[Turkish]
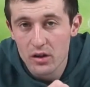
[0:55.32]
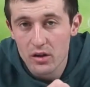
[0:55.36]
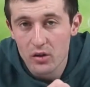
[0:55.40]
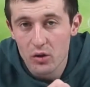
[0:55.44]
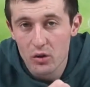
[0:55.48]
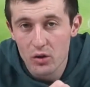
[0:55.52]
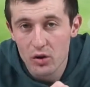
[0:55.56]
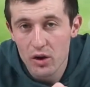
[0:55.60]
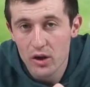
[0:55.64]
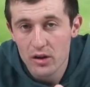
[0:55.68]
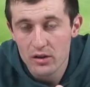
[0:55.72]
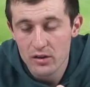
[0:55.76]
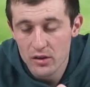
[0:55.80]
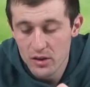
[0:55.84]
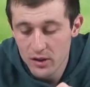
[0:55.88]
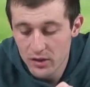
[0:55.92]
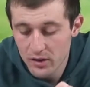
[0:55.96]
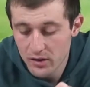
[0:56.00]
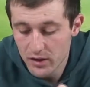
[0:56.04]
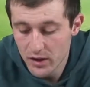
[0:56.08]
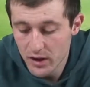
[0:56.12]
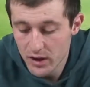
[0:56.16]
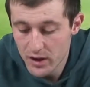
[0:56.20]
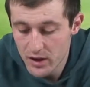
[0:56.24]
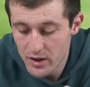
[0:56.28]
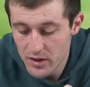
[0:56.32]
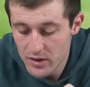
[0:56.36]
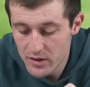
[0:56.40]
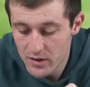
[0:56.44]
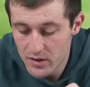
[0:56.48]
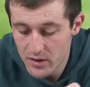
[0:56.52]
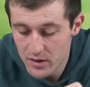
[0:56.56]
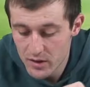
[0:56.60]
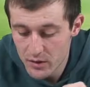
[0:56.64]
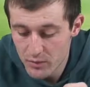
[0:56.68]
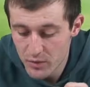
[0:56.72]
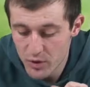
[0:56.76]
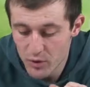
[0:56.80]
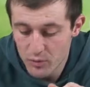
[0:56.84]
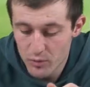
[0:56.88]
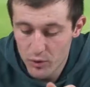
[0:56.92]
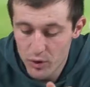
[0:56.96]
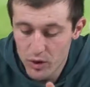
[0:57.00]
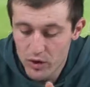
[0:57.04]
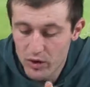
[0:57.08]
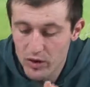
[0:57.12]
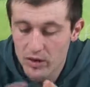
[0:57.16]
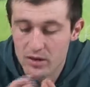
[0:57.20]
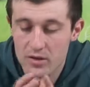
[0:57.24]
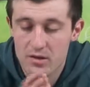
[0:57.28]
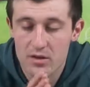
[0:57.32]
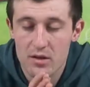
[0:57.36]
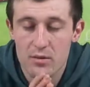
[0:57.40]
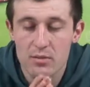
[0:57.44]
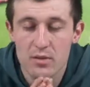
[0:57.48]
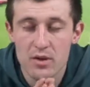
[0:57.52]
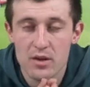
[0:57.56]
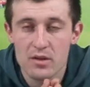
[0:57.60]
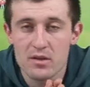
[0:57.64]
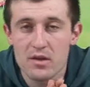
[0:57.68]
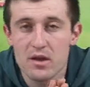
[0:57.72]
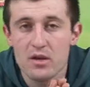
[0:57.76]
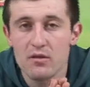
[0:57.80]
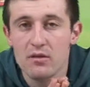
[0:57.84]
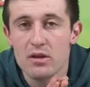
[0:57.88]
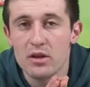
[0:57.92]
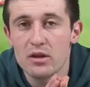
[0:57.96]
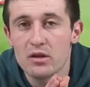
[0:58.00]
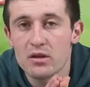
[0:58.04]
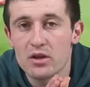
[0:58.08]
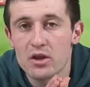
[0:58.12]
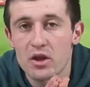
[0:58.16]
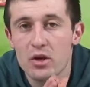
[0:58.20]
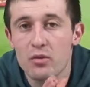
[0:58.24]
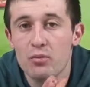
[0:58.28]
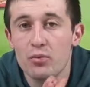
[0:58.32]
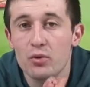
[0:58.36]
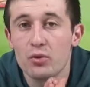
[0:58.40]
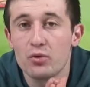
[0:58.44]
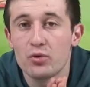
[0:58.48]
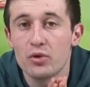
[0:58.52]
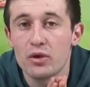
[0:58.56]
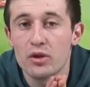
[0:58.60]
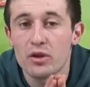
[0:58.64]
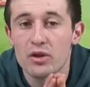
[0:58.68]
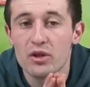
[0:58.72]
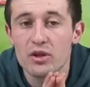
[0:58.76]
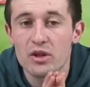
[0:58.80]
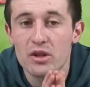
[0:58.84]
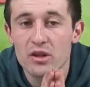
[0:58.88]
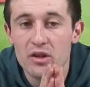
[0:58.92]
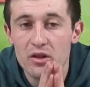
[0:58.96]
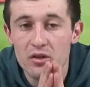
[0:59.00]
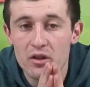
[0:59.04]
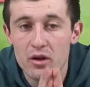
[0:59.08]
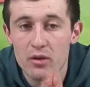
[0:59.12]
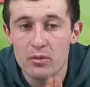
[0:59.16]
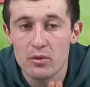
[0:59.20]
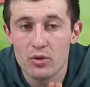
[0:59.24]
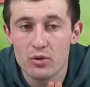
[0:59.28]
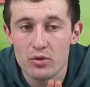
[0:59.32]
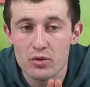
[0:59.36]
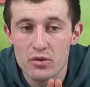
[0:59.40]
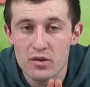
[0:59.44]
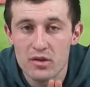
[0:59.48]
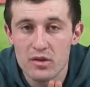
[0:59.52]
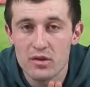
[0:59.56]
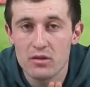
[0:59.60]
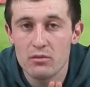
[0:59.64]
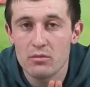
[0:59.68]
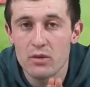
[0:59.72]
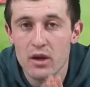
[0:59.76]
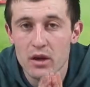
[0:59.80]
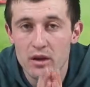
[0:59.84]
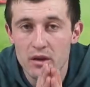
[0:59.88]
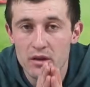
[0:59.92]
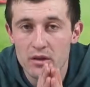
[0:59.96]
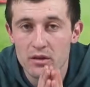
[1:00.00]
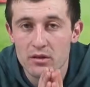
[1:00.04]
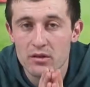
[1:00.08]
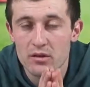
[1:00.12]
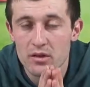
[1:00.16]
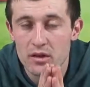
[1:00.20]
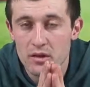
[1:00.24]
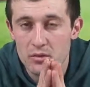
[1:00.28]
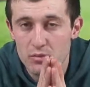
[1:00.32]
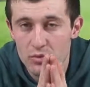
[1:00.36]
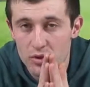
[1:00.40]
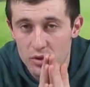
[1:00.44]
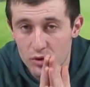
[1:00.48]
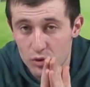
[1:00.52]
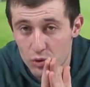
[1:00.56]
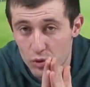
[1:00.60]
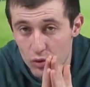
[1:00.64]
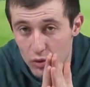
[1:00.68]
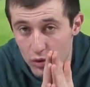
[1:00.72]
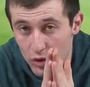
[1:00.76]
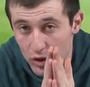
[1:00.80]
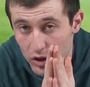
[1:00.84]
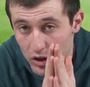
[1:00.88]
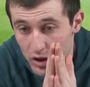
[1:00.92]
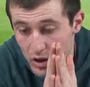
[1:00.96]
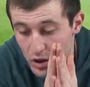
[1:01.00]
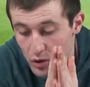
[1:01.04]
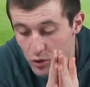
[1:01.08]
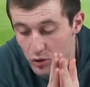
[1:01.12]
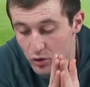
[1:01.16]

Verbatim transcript: Hollanda Ligi'nde ikinci sırada bir puan gerisinde PSV'nin şampiyonluk yarışına devam ediyor. Steve McLaren takımını çok iyi